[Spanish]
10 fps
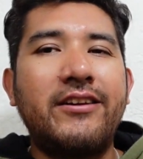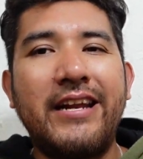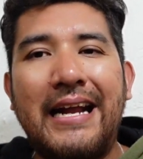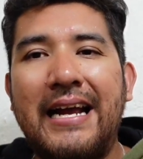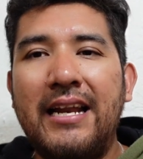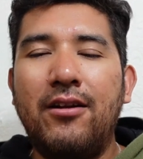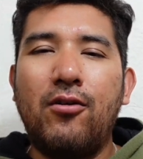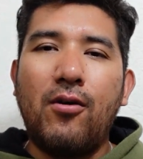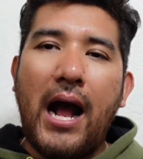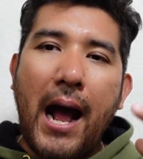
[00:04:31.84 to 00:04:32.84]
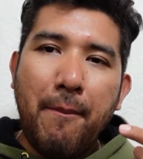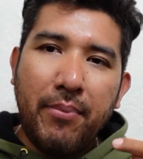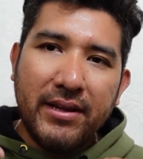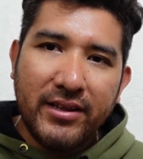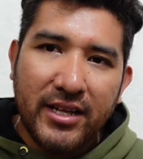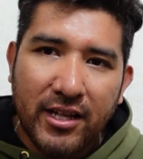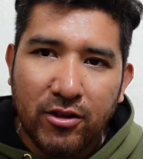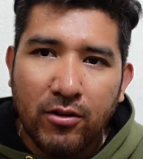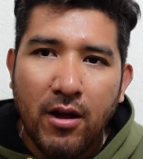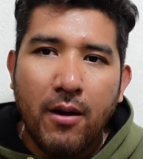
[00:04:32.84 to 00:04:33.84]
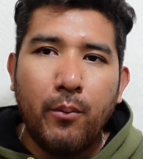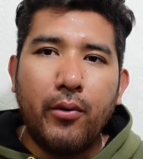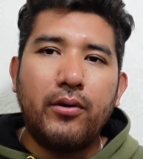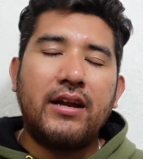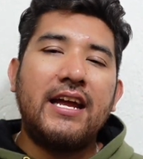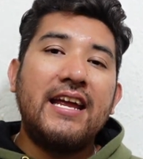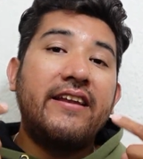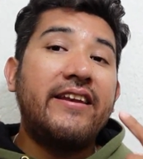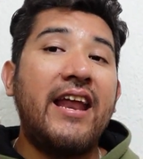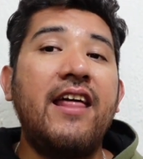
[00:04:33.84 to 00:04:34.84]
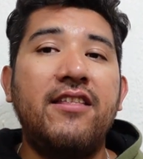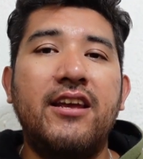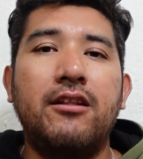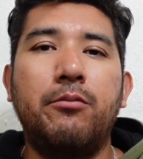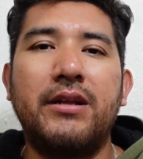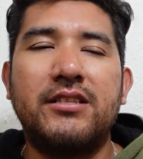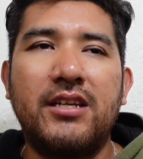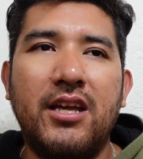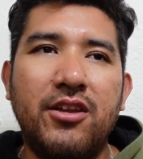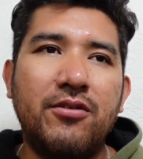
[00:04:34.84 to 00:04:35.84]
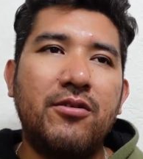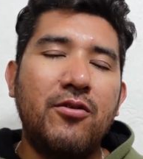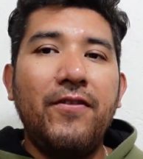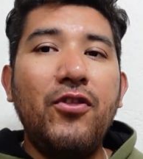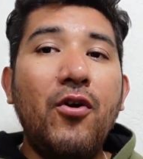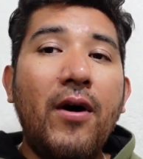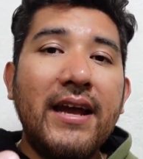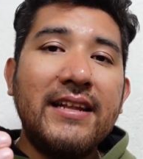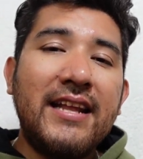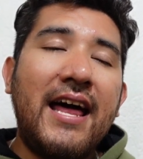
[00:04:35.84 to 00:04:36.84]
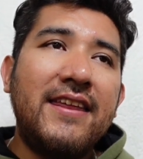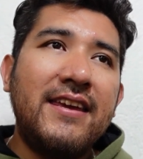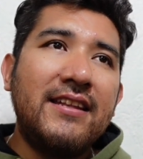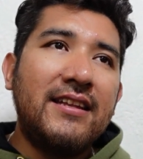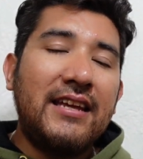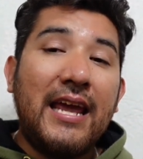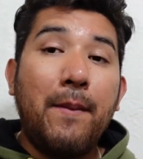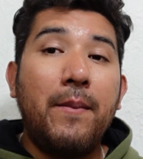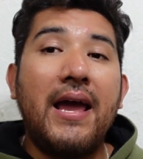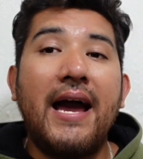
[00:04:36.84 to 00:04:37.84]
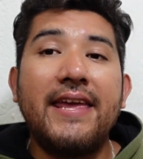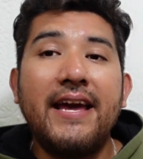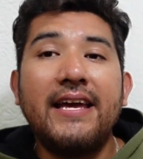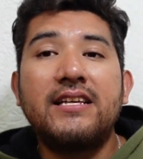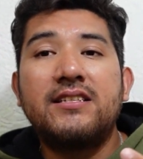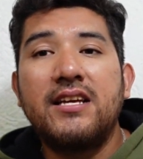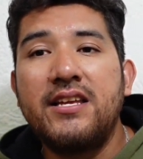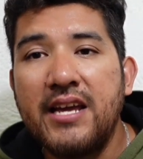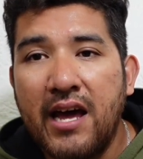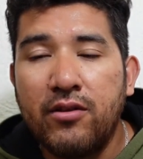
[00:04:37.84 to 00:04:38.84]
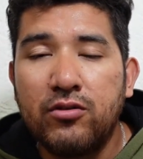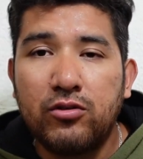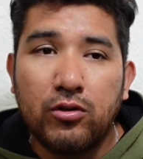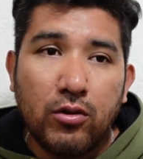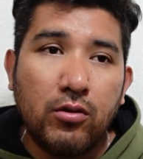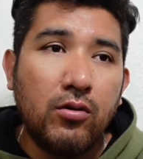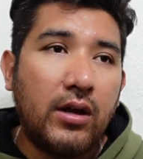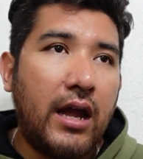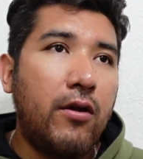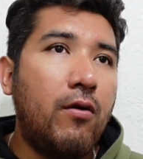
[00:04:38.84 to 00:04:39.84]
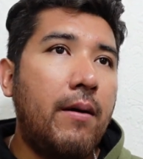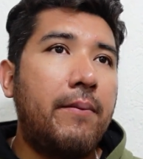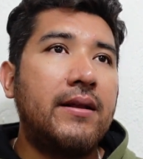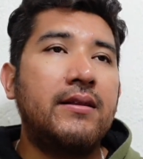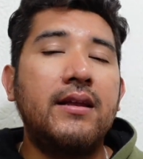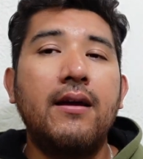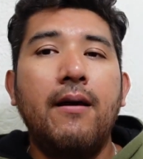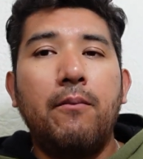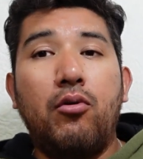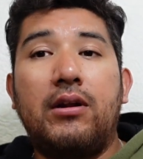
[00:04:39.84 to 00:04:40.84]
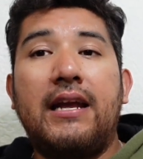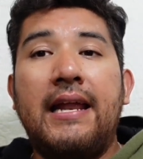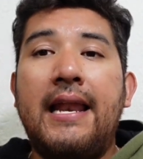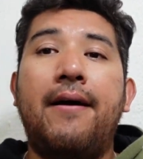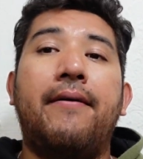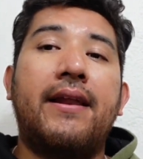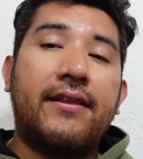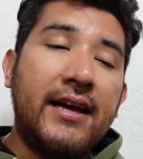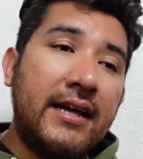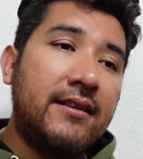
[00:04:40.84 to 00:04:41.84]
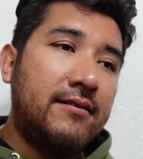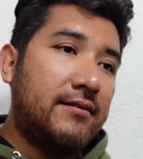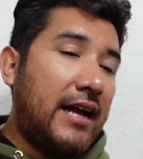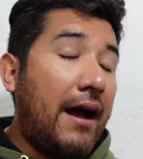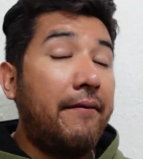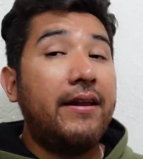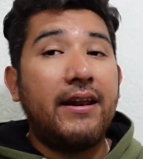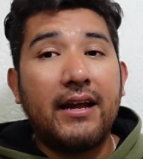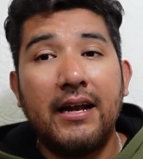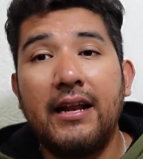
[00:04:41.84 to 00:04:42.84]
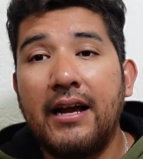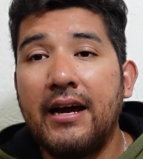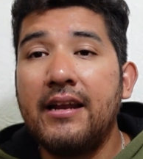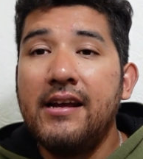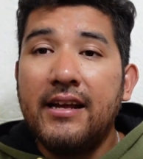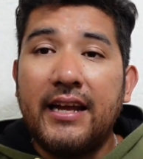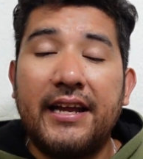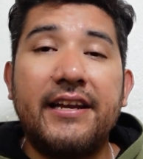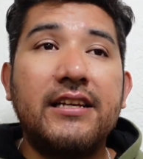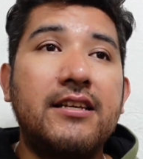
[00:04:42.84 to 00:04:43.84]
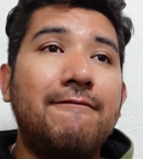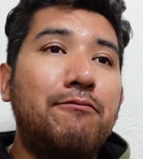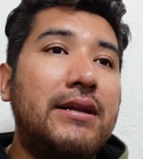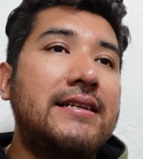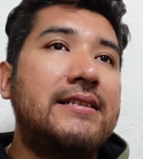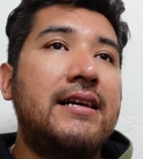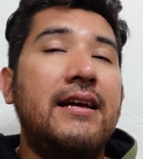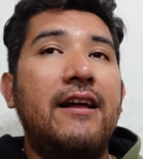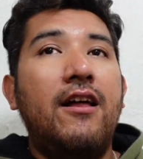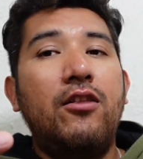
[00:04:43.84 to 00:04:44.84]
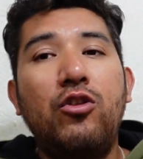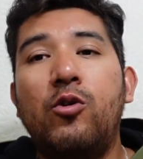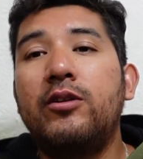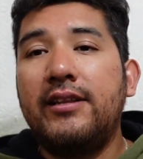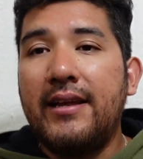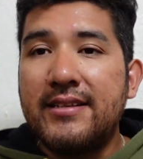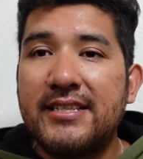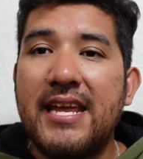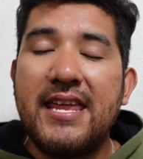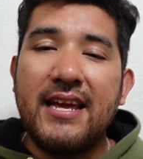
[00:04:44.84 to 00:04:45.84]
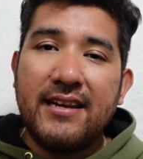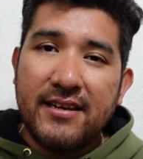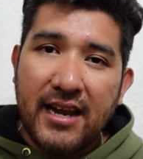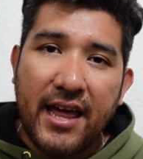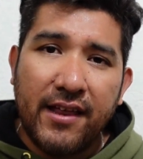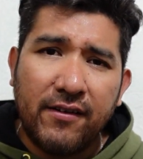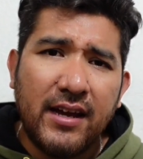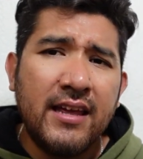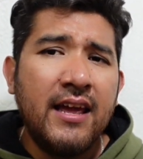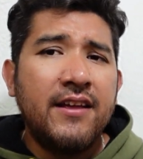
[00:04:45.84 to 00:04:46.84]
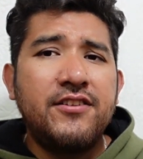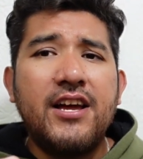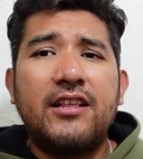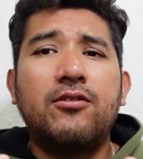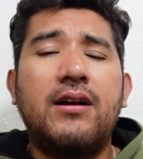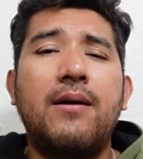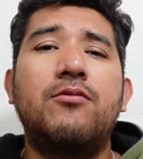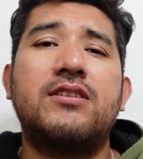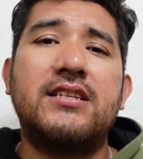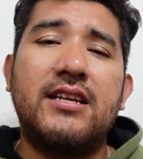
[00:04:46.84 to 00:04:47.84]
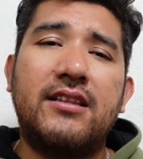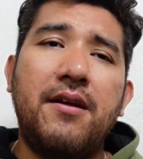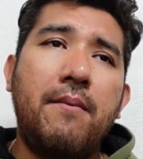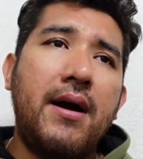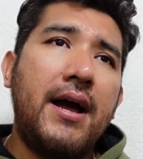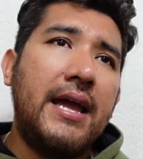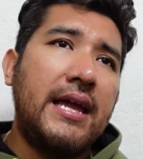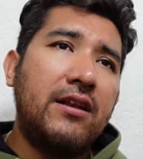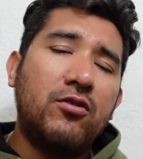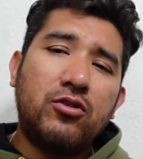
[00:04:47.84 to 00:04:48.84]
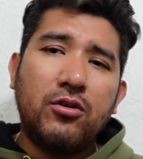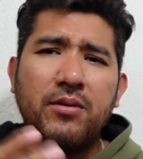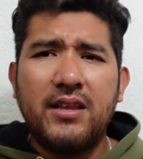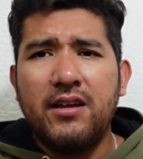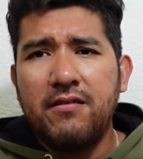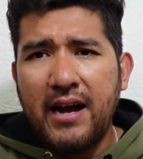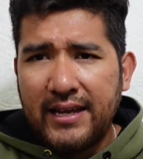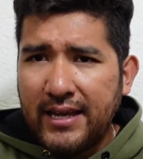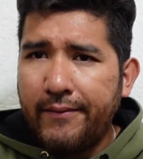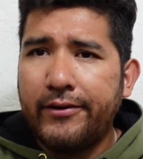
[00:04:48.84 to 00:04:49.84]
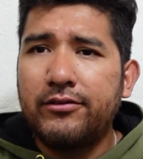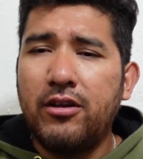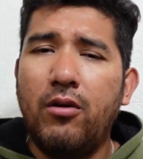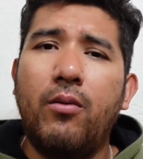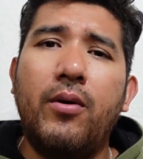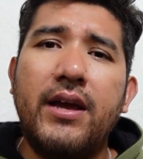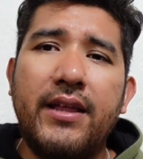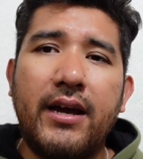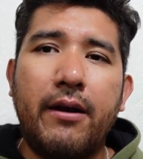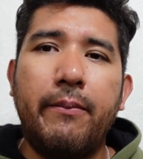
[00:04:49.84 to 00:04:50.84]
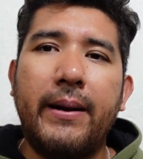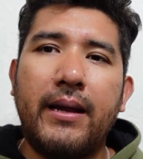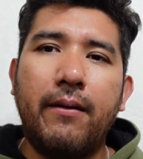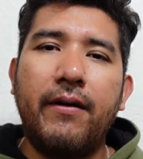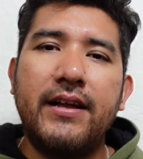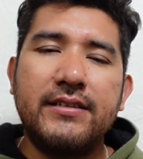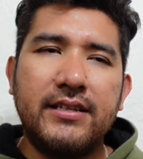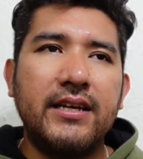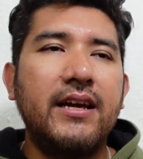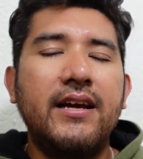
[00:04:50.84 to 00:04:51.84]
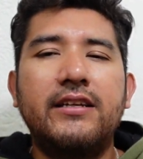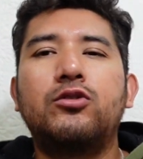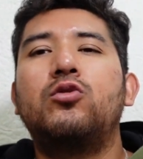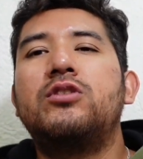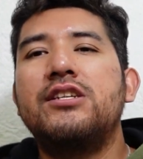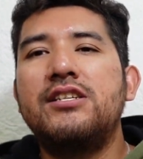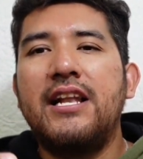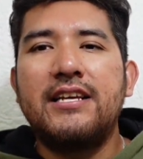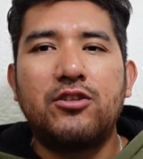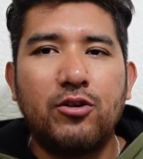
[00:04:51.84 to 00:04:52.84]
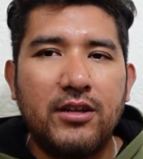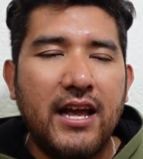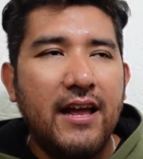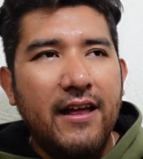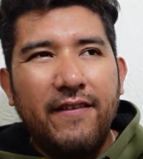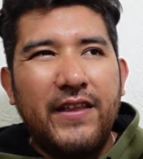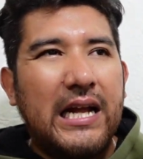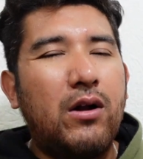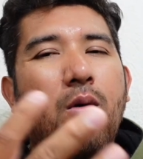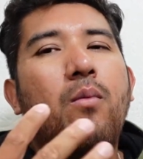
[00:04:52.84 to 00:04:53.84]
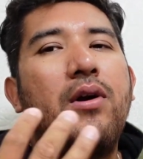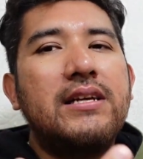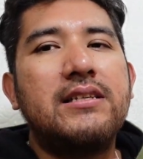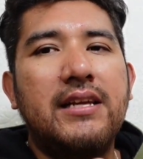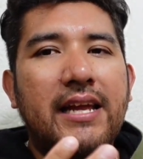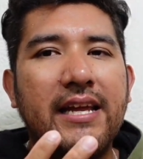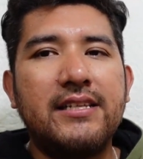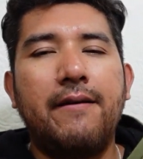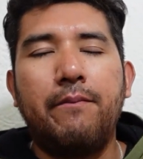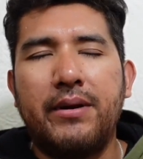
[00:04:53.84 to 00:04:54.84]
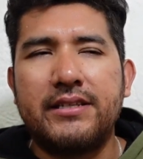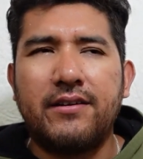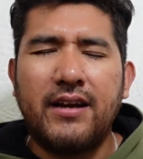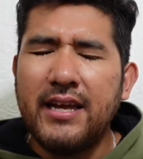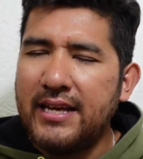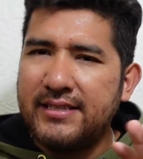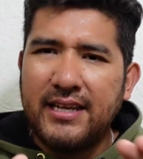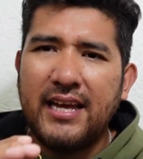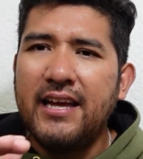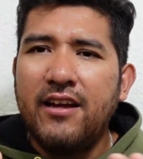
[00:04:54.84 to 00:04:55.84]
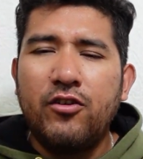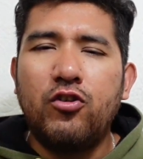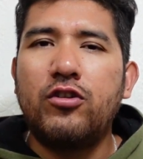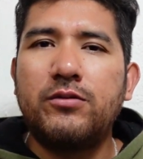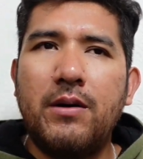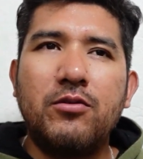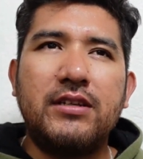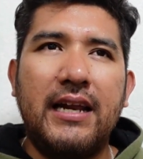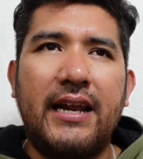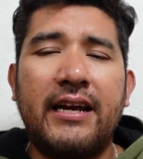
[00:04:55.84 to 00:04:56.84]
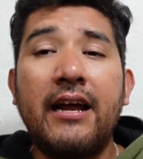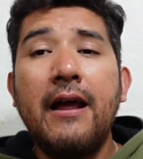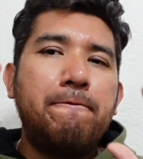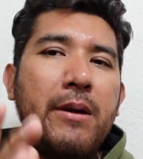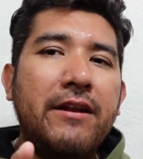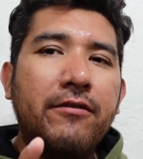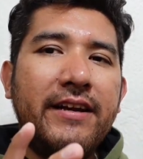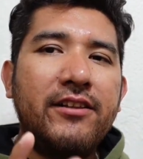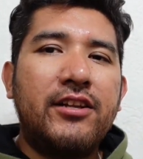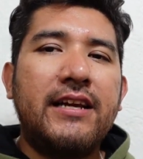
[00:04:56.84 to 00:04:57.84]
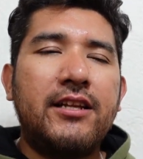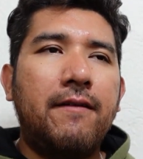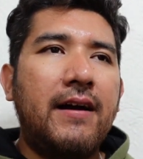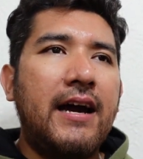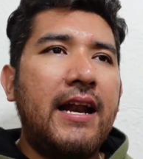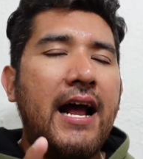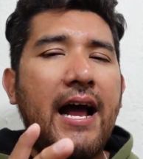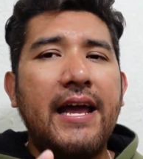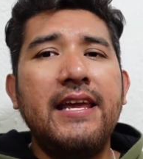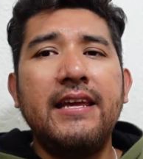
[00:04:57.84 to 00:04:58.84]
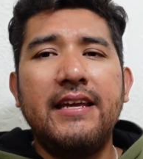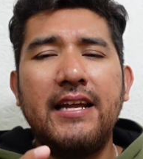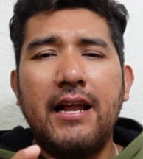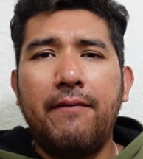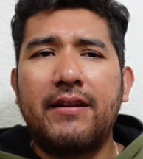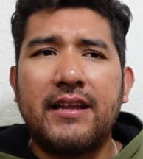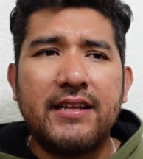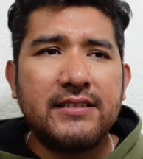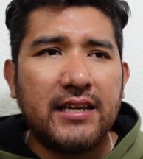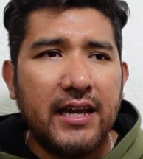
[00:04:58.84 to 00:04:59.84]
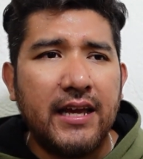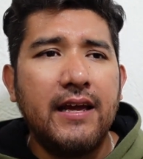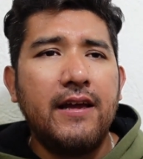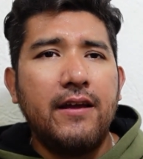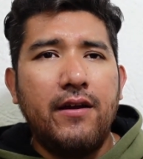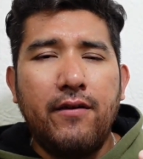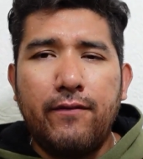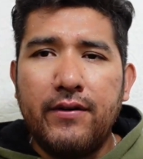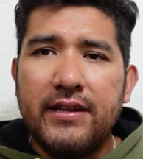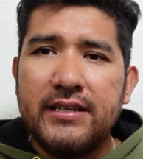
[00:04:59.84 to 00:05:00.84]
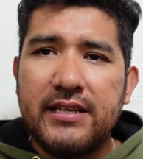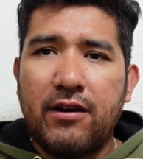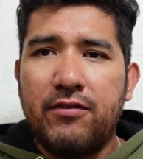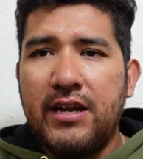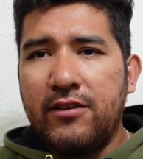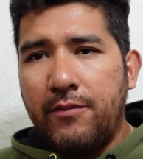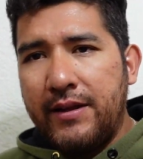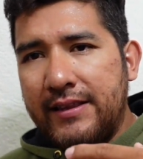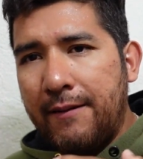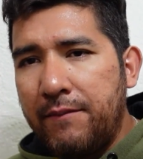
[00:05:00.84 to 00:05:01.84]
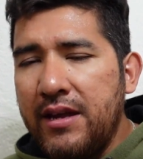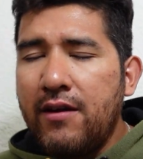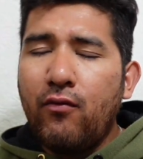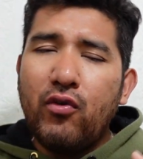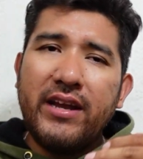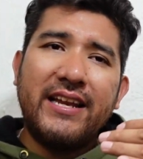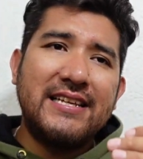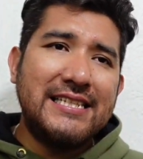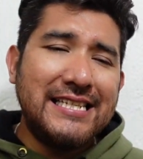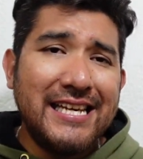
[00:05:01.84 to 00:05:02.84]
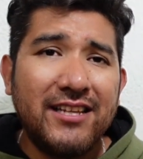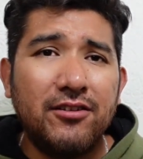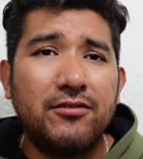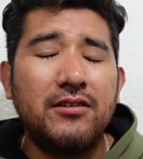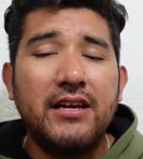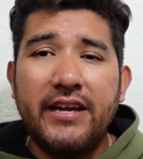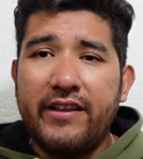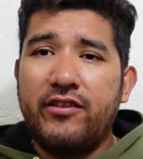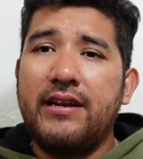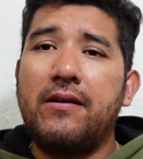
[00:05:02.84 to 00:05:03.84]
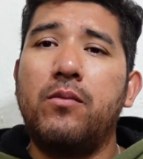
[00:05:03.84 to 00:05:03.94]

Recalco, aprendiendo porque nadie me enseñó. No hay nadie que me haya enseñado todo lo que yo aprendí, porque la verdad, cabe recalcar que en esa empresa no te enseñan nada, ¿ok? Ya tocamos ese tema en otro video, aquí abajo te lo voy a dejar para que vayas y escuches la historia de cómo es esa empresa, ¿ok? Así que no nos vamos a alargar, pero entré a trabajar ahí y la verdad es que eh, fui desarrollándome también, fui creciendo, entré